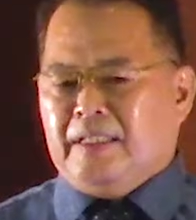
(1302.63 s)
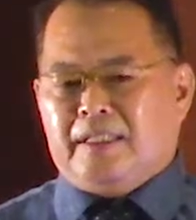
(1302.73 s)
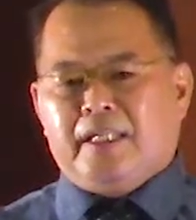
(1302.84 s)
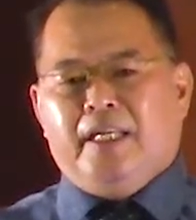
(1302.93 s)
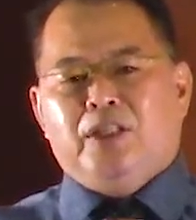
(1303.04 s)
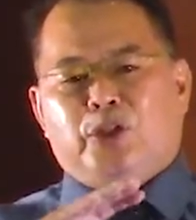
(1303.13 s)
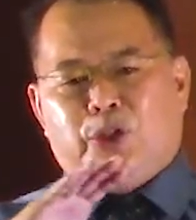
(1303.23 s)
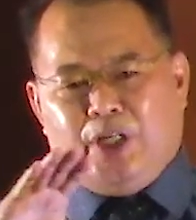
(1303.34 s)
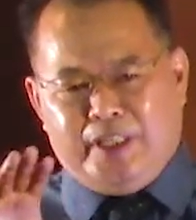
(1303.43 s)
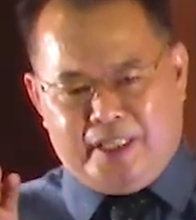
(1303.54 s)
这一
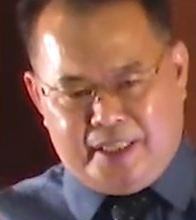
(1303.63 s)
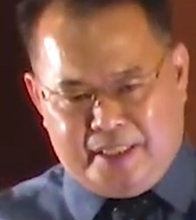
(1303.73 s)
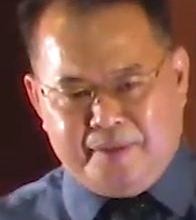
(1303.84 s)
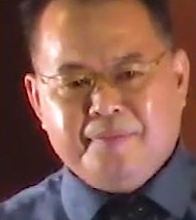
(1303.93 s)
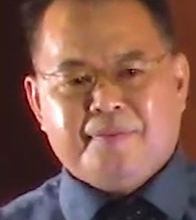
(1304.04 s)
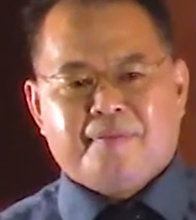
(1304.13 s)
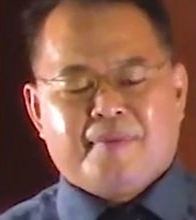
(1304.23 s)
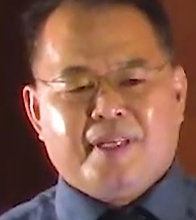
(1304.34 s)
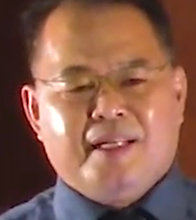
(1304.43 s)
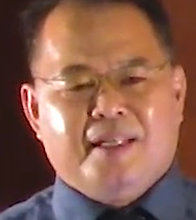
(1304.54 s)
群的人
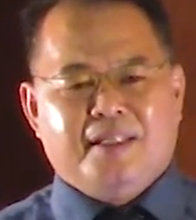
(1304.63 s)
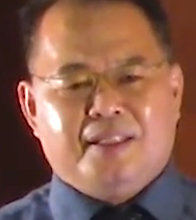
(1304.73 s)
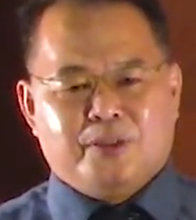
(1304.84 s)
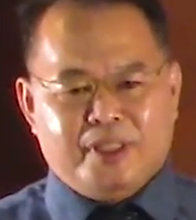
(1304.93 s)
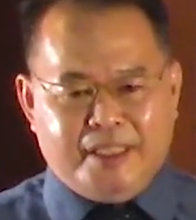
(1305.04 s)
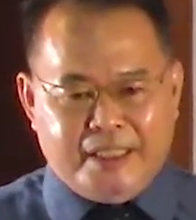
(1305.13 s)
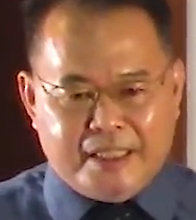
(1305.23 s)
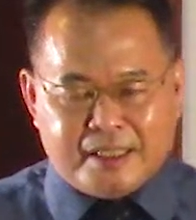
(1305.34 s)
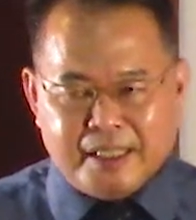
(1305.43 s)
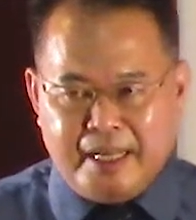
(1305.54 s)
就是
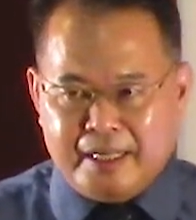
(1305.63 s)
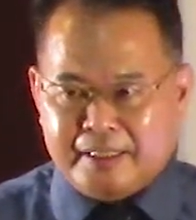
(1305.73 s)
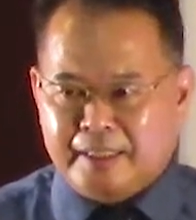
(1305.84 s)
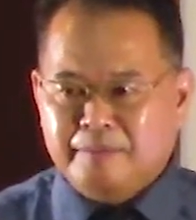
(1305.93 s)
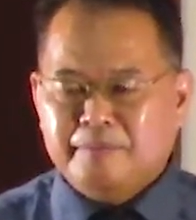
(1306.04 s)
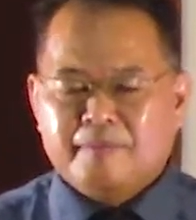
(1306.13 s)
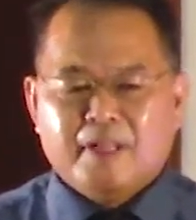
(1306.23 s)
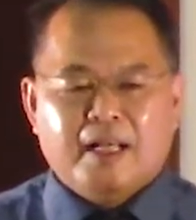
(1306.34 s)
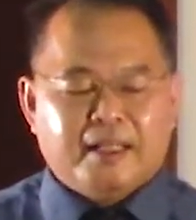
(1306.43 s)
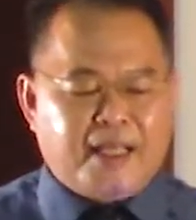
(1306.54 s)
以色列人，
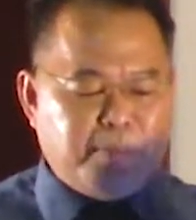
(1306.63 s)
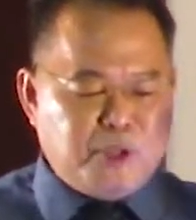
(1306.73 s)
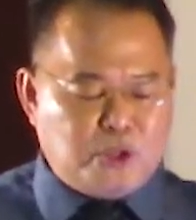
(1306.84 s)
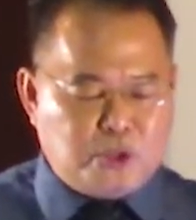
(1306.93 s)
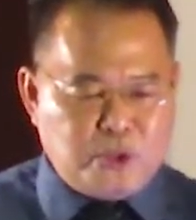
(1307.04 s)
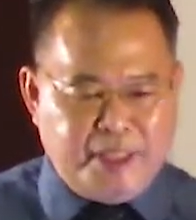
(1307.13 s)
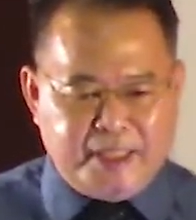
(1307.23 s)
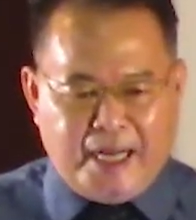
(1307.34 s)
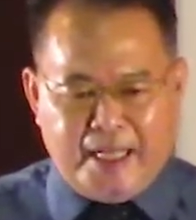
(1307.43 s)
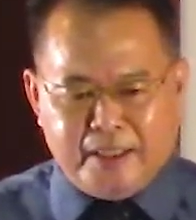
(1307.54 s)
他们虽
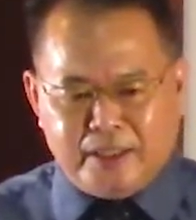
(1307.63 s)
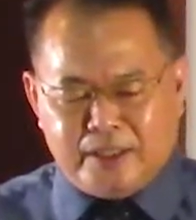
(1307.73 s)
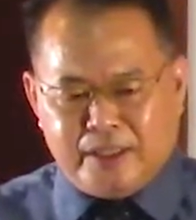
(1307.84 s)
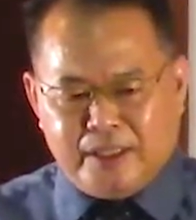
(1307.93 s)
然。